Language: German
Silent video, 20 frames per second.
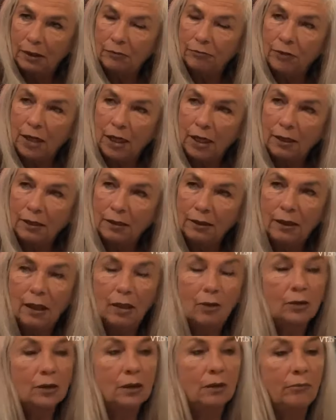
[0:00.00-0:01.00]
die
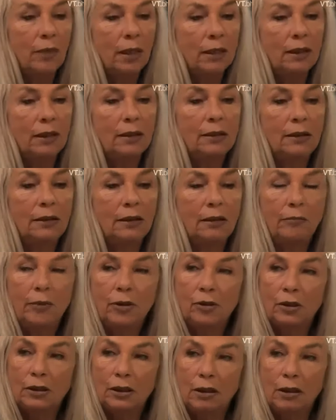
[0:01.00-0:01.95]
Gefahren ausgemacht hat, die damit